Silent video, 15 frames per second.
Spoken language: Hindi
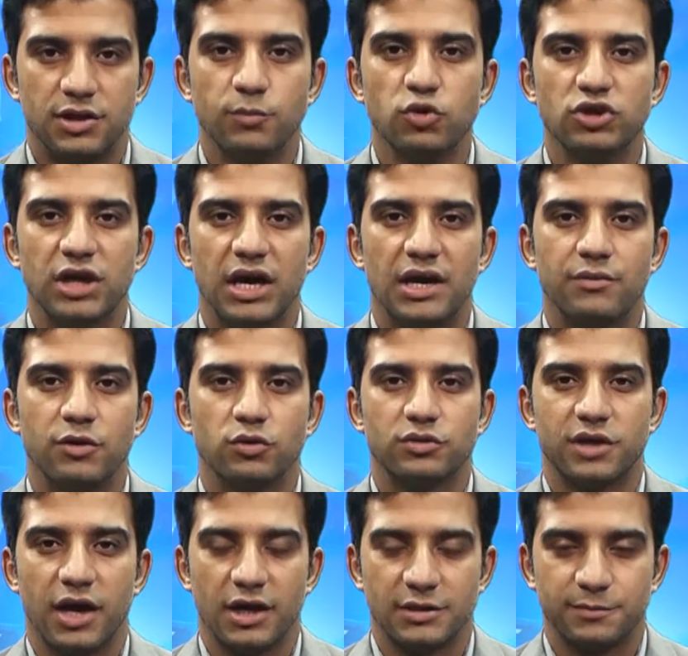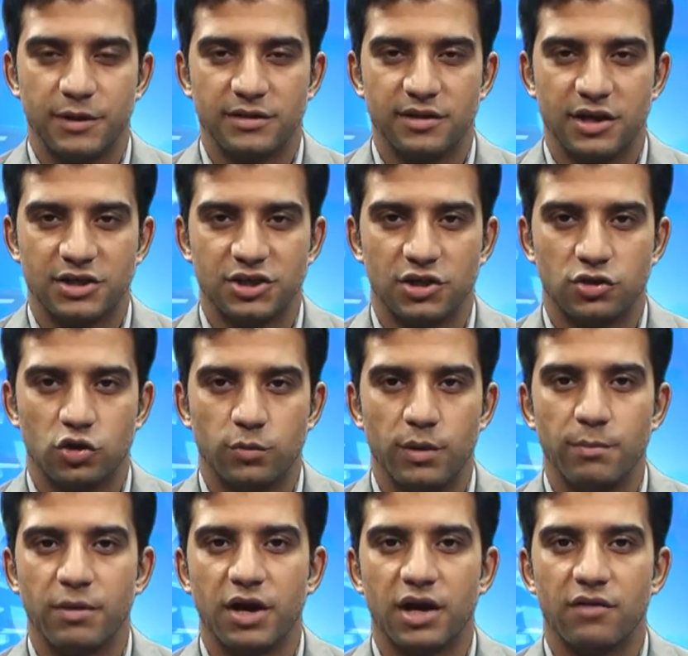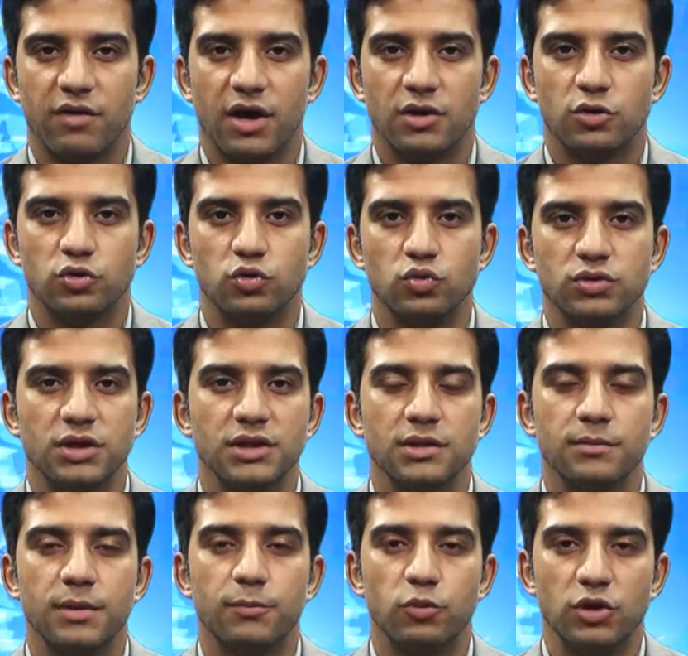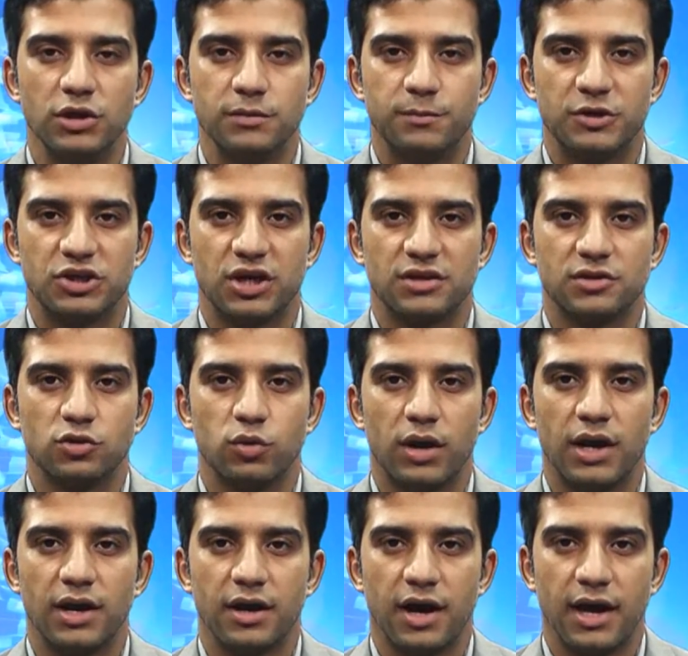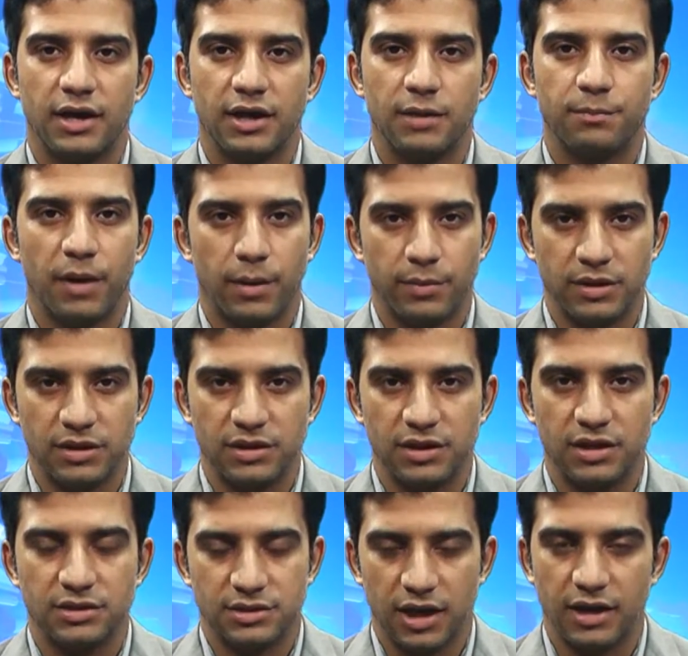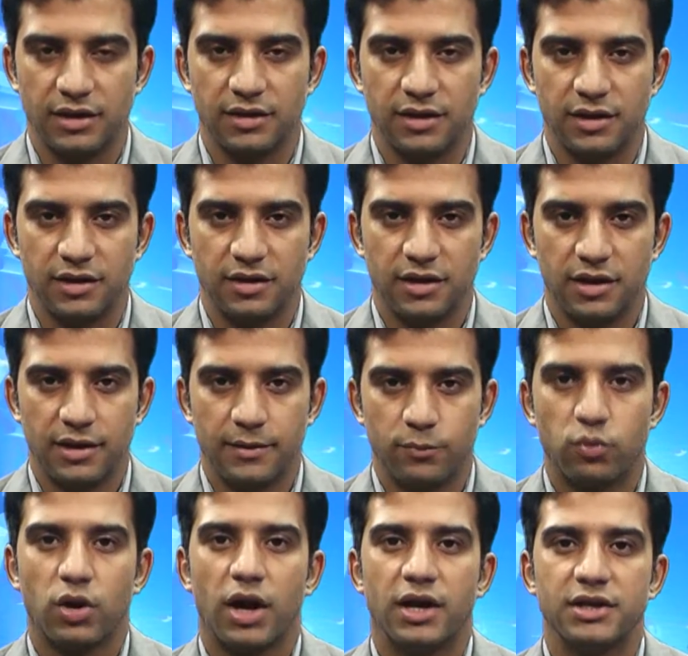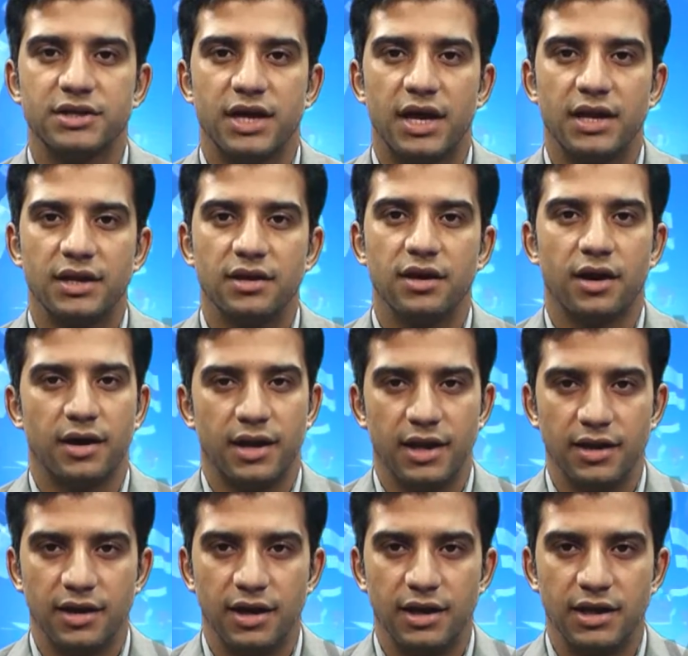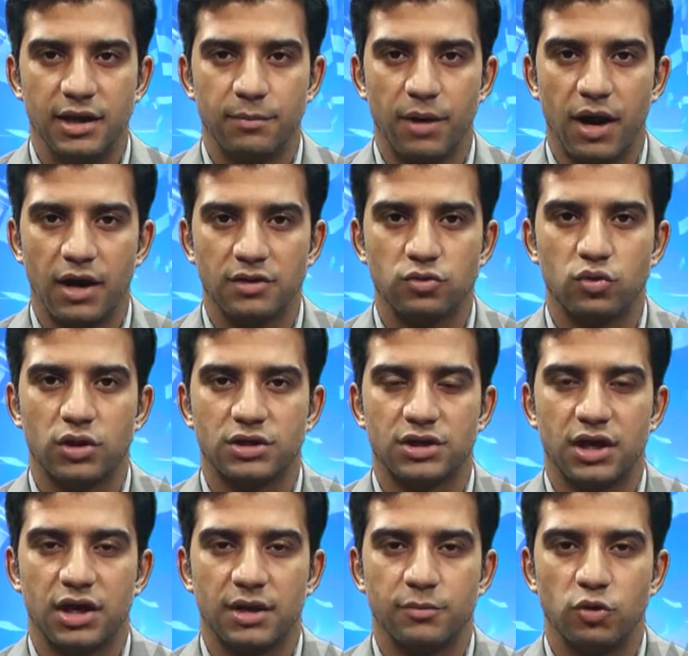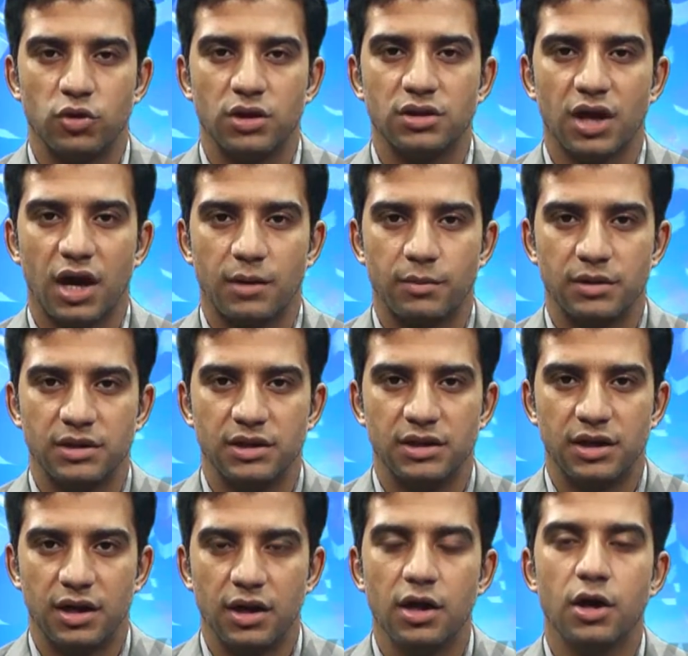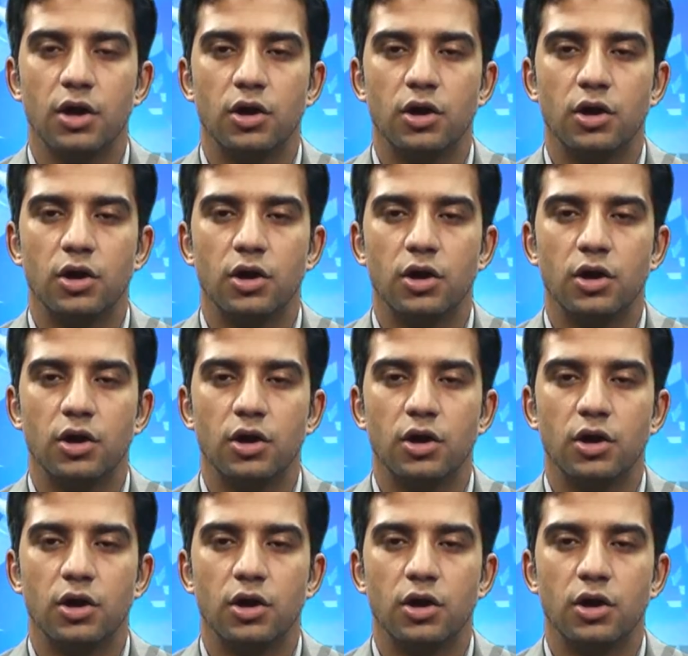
जम्मू शहर व उसके आसपास के क्षेत्रों में मंगलवार को दूसरे दिन भी पुलिस प्रशासन द्वारा लगाई गई पाबंदियां जारी रहीं पुराने शहर की हरेक गली के बाहर सुरक्षाकर्मियों ने तारबंदी कर